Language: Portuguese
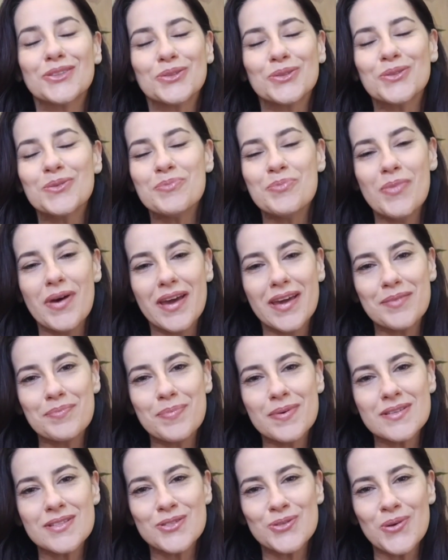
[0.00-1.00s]
tudo bem,
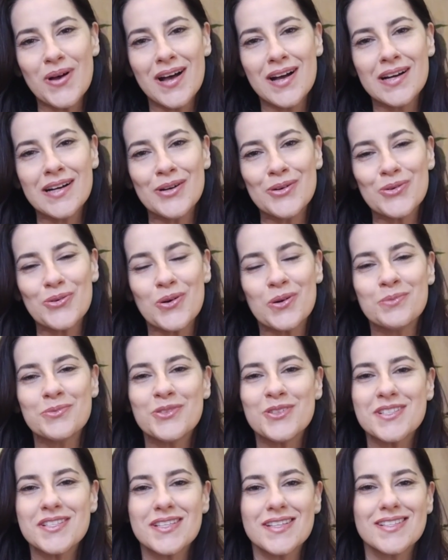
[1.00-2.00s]
pessoal? Como
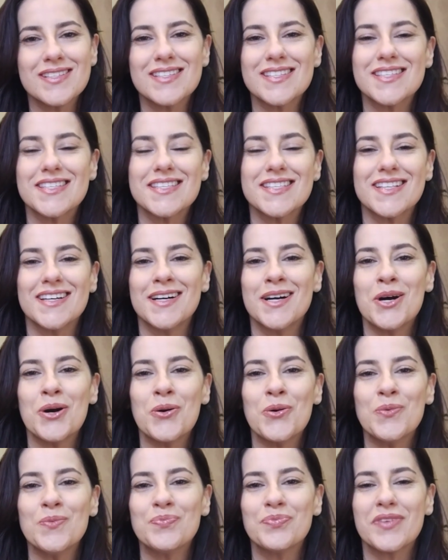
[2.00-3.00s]
vocês
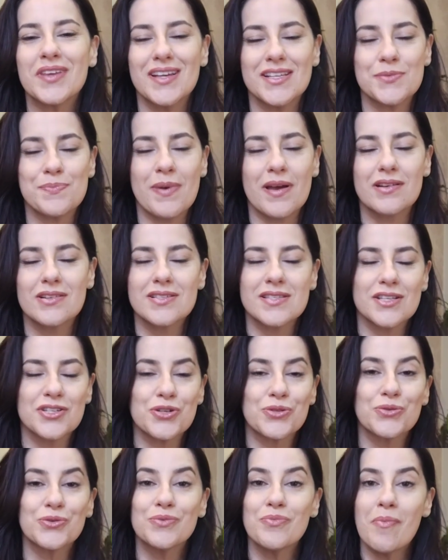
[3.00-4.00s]
estão? Espero que esteja
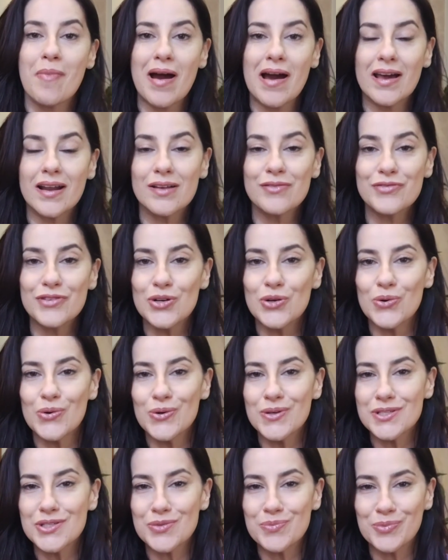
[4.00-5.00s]
tudo
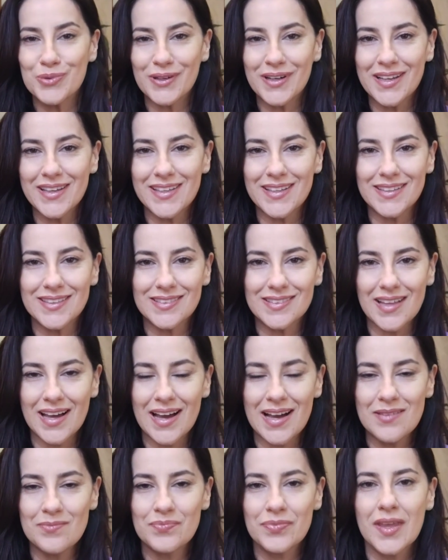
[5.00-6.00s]
maravilhoso por aí,
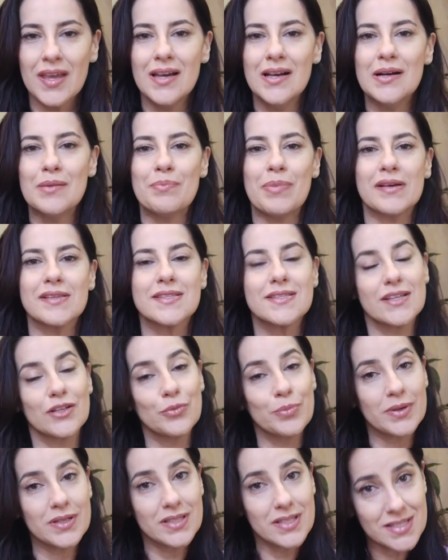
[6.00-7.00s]
tá? Passando
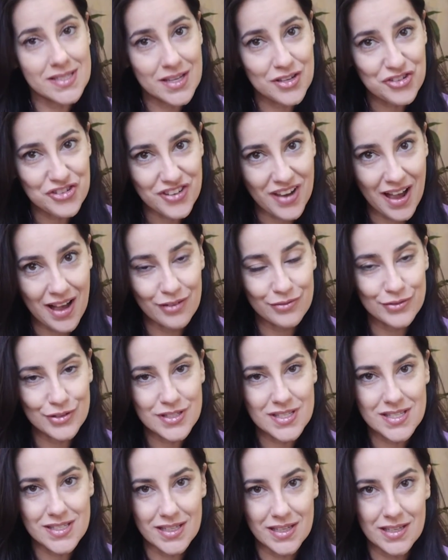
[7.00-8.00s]
para desejar a
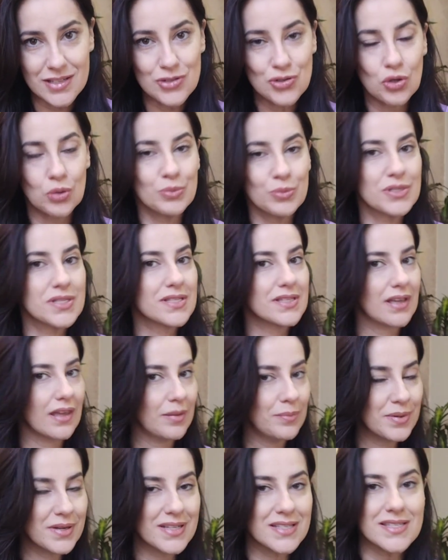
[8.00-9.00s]
vocês, como
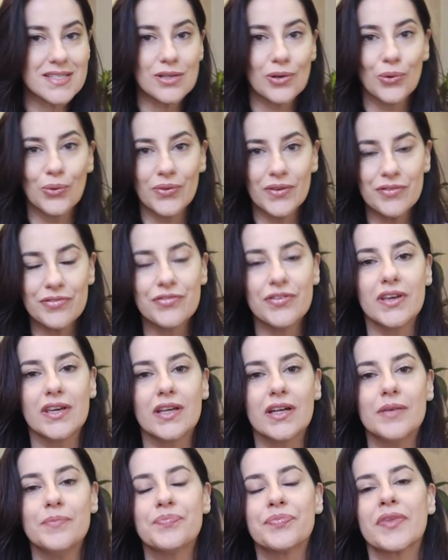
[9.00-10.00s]
sempre, na
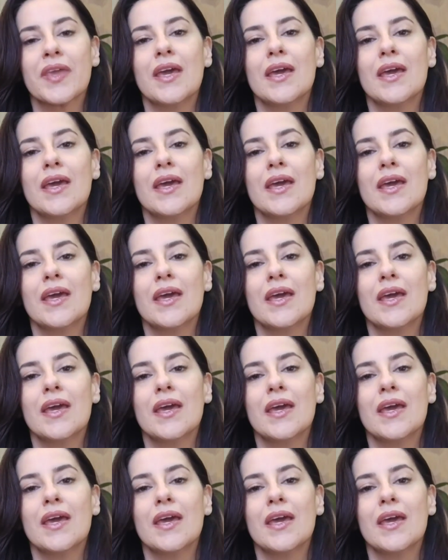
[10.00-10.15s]
segunda-feira,